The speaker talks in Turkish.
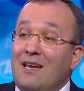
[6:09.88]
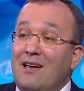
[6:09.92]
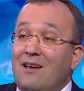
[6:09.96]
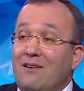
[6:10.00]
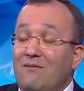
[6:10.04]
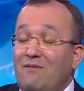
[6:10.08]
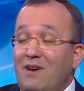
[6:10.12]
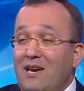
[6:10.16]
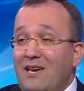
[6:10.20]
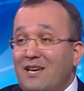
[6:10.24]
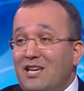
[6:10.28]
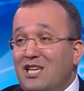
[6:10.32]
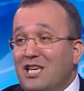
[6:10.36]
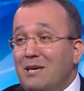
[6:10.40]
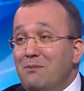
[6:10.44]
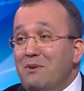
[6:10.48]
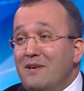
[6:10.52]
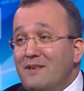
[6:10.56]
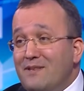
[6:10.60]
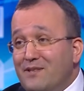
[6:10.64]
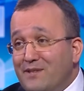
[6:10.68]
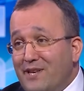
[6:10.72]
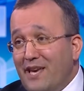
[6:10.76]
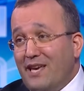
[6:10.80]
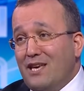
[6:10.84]
ve
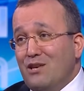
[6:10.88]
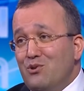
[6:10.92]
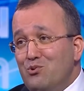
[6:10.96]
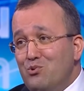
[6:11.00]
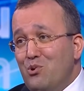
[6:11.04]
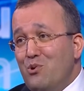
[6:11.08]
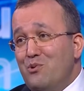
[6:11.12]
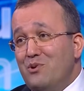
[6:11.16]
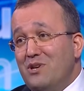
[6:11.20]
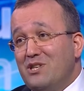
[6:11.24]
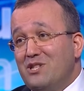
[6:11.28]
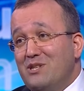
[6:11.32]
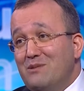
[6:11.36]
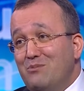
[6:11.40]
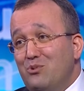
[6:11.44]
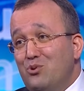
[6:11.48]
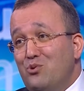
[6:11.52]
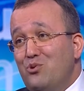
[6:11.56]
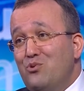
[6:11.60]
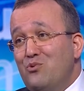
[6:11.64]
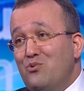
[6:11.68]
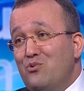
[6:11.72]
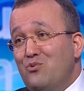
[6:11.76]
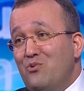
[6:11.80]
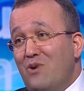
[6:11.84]
2008 sonrası
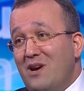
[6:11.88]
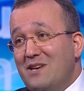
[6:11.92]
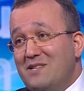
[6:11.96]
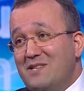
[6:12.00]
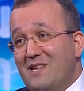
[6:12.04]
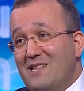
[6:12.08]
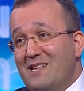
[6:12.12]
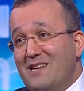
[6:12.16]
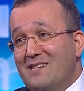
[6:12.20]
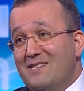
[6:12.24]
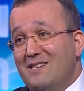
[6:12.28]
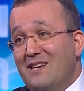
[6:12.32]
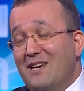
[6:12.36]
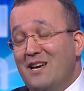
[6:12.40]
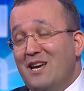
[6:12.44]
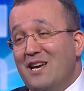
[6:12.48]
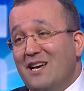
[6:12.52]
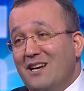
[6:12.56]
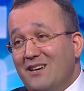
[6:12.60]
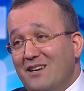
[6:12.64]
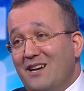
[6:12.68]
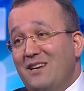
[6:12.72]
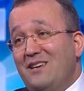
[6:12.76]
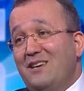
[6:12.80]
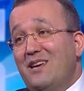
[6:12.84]
bütün üniversiteler
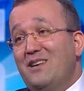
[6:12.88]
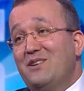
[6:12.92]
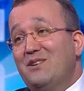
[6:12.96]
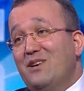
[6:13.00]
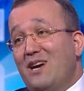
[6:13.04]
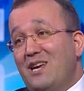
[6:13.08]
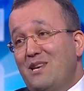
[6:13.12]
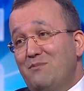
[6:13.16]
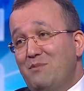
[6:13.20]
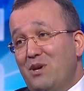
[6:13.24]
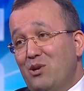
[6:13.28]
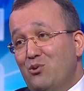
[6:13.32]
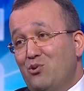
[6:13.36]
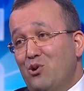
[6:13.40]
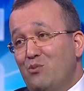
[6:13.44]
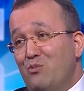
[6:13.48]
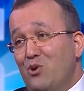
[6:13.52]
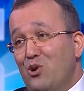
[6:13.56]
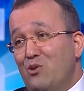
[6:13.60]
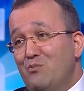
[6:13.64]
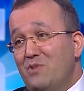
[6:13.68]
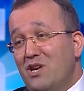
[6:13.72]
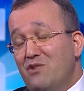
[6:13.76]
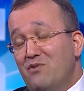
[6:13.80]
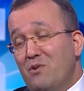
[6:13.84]
yeni gayrimenkul
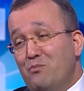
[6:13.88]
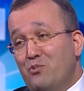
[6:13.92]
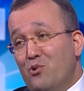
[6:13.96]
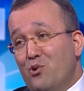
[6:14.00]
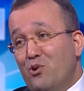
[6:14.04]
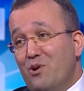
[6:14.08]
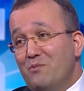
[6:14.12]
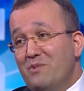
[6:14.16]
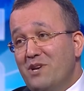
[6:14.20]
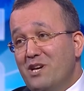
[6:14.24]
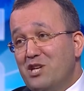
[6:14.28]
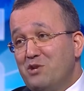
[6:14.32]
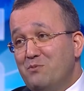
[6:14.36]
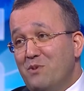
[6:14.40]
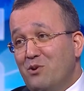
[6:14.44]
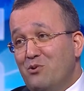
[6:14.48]
bölümleri ve programlar açma